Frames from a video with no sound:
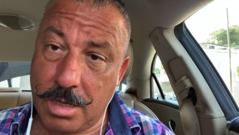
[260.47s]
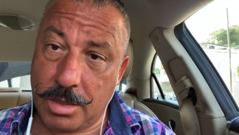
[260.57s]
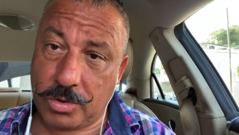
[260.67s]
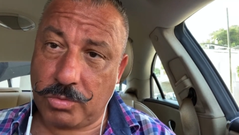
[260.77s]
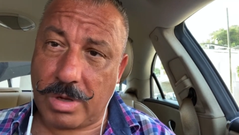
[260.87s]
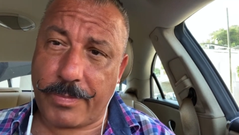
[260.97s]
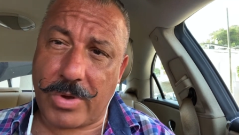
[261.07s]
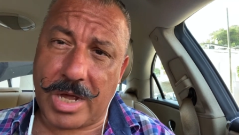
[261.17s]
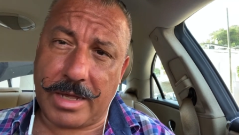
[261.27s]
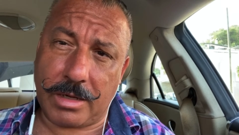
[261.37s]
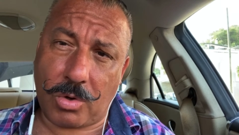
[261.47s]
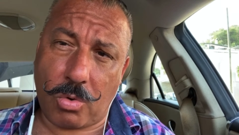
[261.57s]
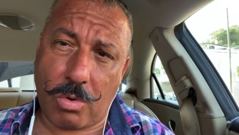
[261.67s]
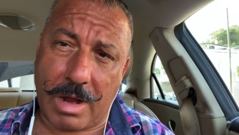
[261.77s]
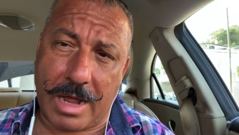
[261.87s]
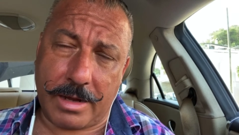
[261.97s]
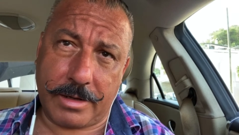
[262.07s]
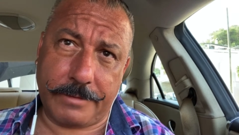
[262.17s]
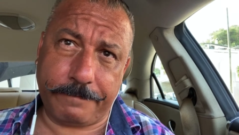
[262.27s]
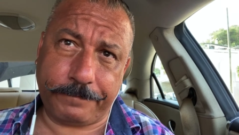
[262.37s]
Tu ne dois pas
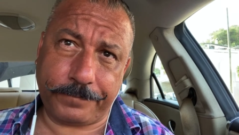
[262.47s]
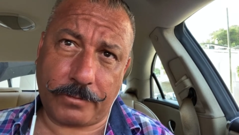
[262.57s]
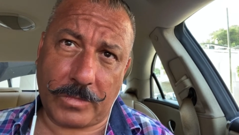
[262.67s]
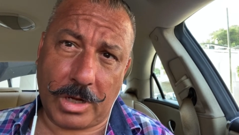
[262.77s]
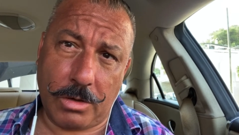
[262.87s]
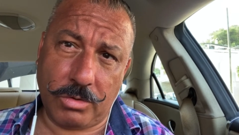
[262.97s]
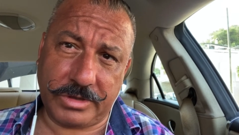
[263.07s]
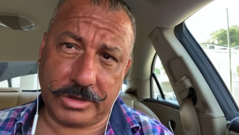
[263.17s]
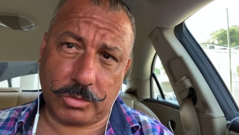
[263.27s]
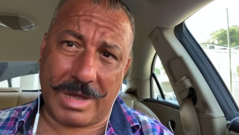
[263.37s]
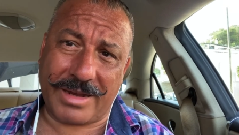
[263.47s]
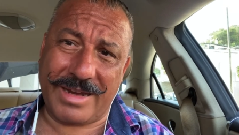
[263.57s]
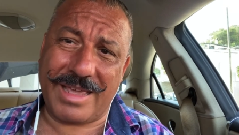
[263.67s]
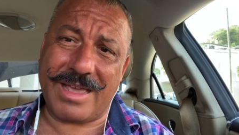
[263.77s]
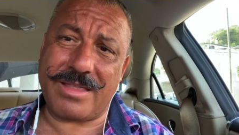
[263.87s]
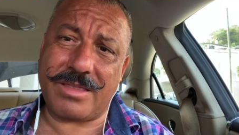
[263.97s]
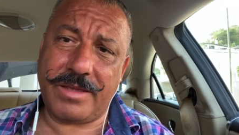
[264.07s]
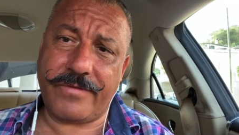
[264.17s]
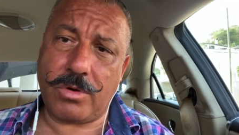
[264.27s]
croire aux histoires négatives